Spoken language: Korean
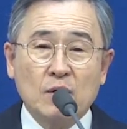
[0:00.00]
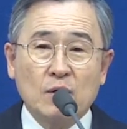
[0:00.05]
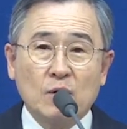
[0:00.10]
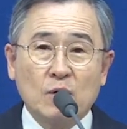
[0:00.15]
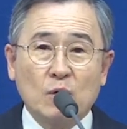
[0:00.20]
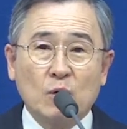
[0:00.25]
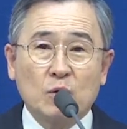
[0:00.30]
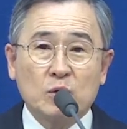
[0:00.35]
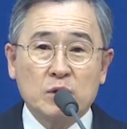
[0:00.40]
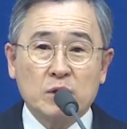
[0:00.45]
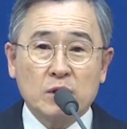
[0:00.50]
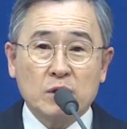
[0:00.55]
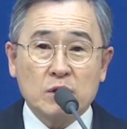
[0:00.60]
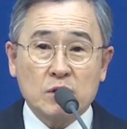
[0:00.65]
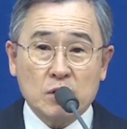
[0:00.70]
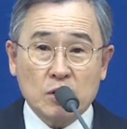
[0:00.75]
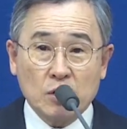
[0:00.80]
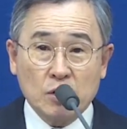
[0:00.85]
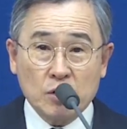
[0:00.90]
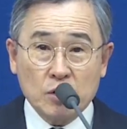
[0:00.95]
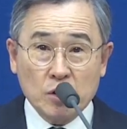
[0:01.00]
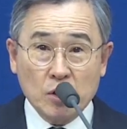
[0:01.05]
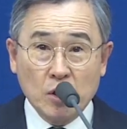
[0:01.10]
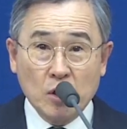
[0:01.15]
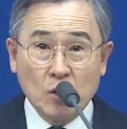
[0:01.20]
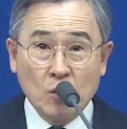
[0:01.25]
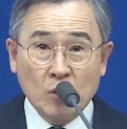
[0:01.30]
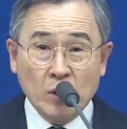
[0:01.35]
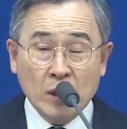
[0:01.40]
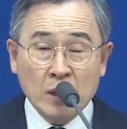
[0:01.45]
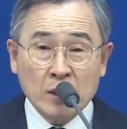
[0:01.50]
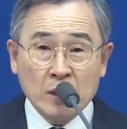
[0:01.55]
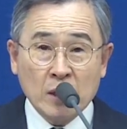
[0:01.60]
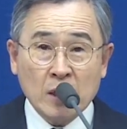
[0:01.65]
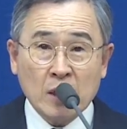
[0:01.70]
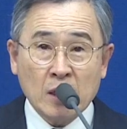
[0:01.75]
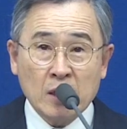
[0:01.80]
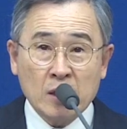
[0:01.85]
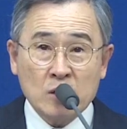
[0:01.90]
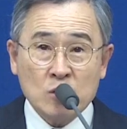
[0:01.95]
오직 저 영원한
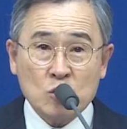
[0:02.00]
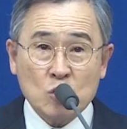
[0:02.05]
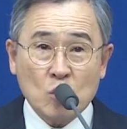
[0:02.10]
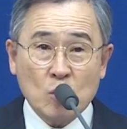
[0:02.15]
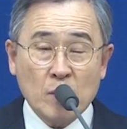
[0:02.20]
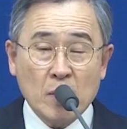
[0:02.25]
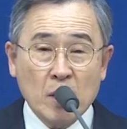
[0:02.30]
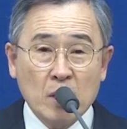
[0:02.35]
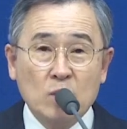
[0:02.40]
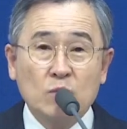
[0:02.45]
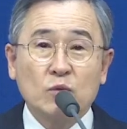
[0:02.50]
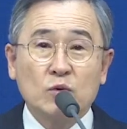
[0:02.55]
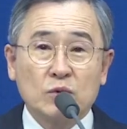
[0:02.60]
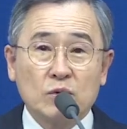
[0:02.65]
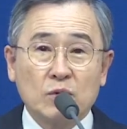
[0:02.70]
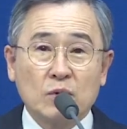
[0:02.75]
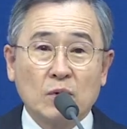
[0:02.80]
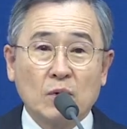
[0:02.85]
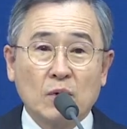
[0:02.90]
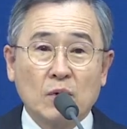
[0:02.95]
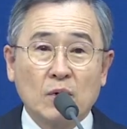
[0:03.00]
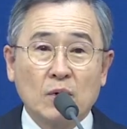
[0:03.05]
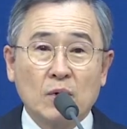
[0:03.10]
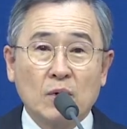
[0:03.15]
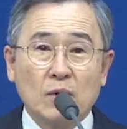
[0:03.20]
나라의 소망을 붙들고